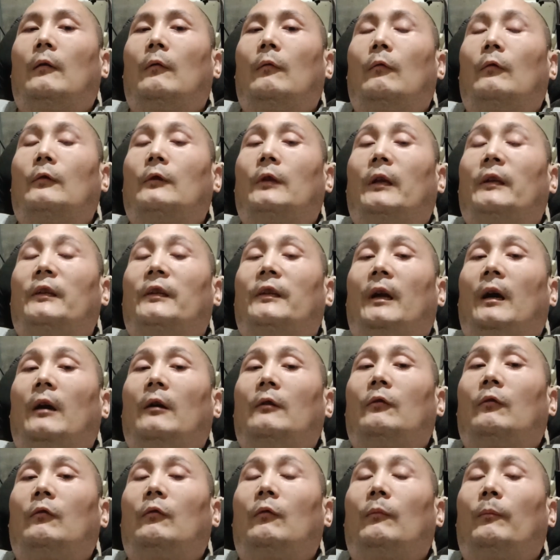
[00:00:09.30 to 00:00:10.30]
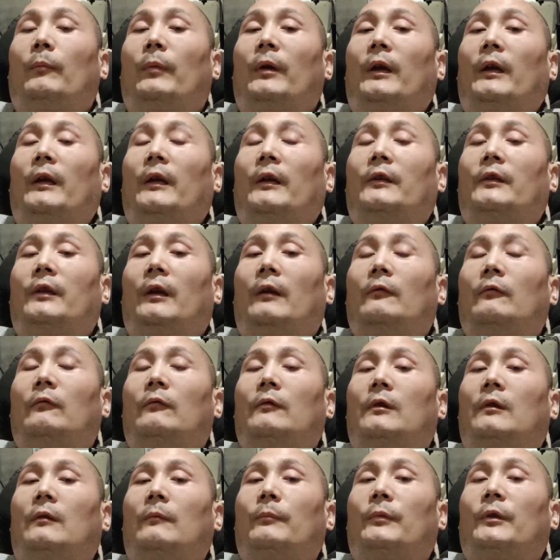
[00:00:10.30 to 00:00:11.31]
我在家中被江
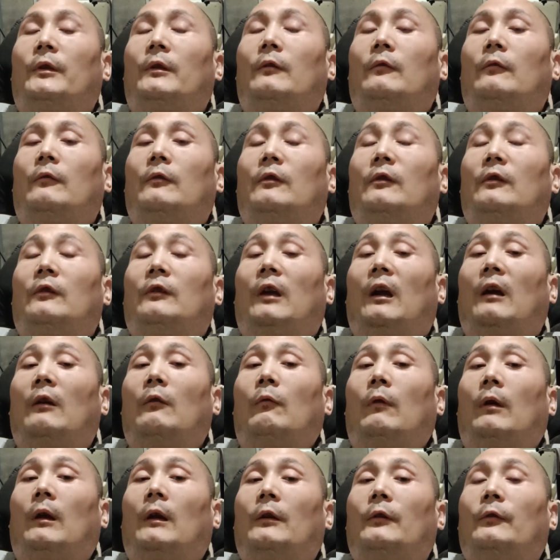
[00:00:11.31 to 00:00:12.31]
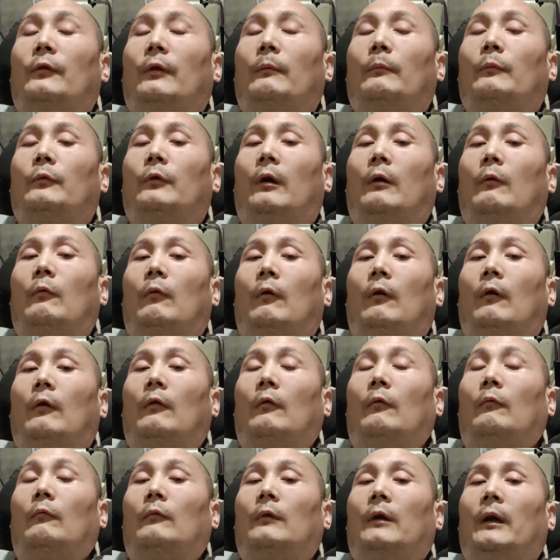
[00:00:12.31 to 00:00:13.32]
苏省邳州市贪官里全部团伙
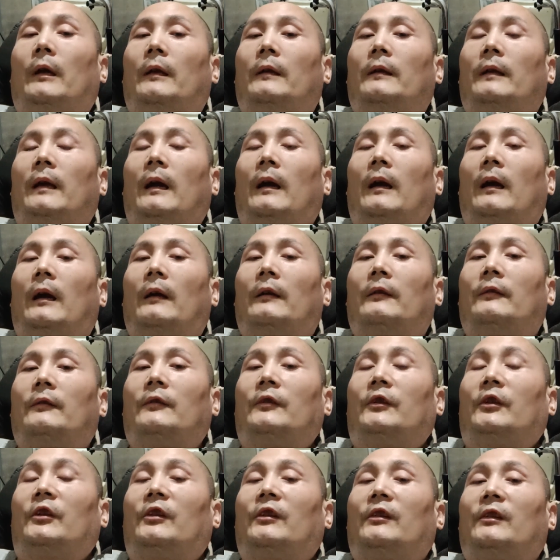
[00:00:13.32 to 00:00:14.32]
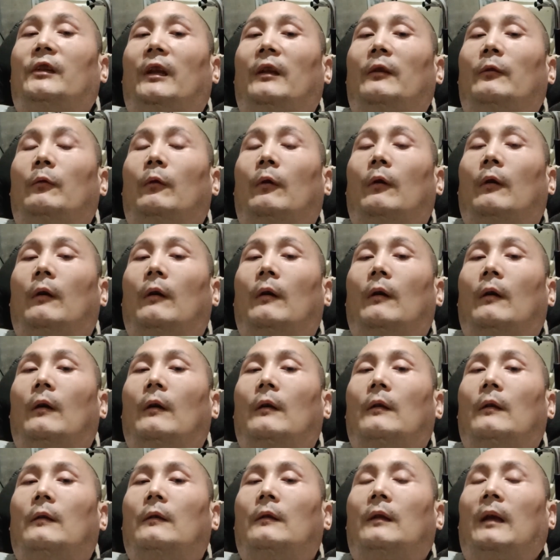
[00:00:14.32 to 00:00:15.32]
公开的残害七年多，
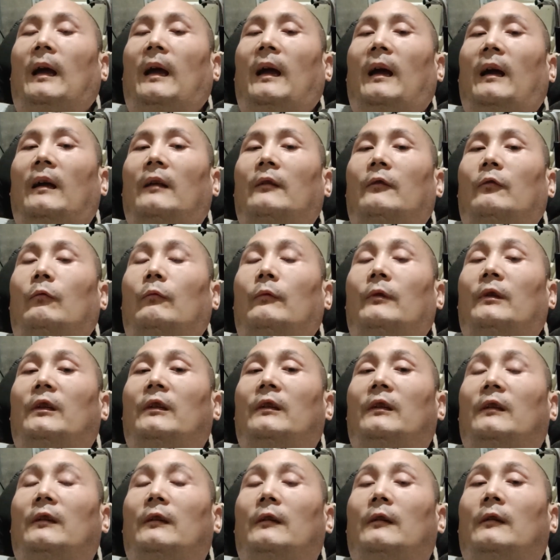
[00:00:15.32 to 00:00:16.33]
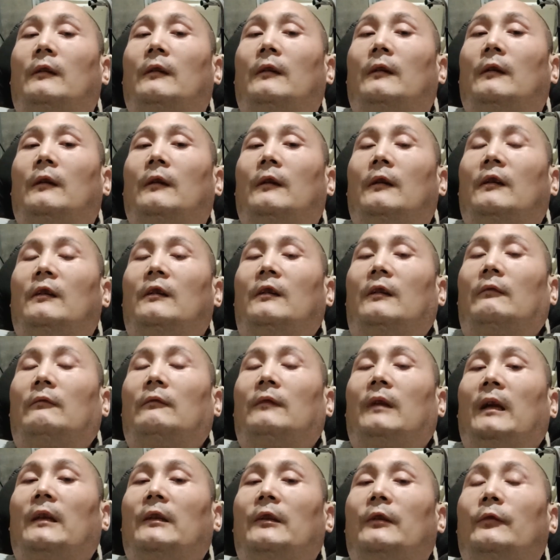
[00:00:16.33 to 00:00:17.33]
残害从未停止，仍
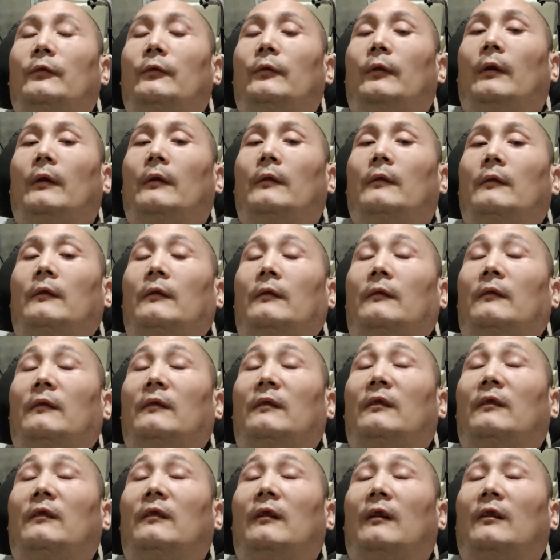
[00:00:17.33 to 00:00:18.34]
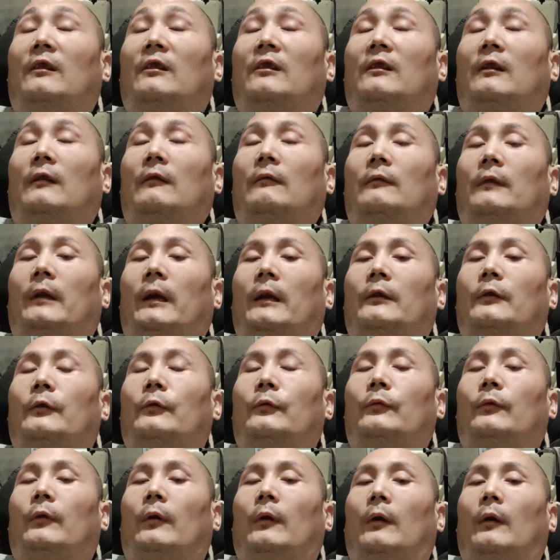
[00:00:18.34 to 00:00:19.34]
在继续。此时此刻正在继
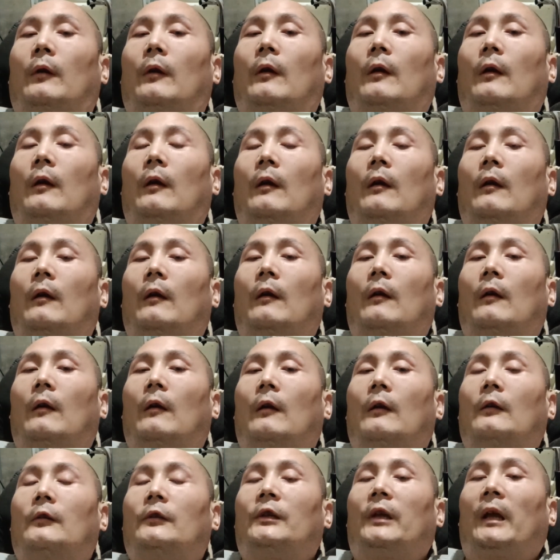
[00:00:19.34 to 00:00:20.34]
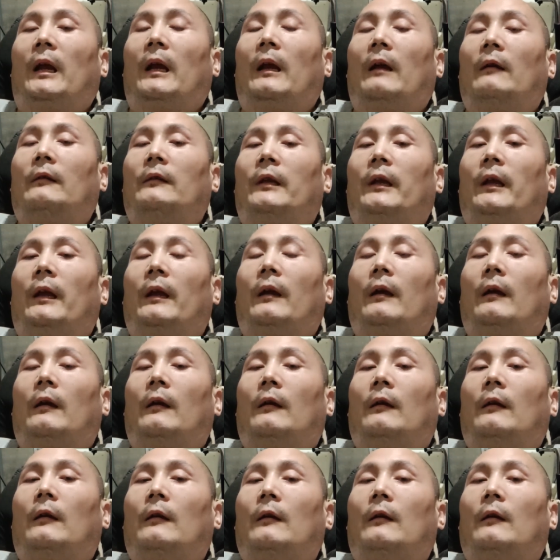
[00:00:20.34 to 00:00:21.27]
续。前两天、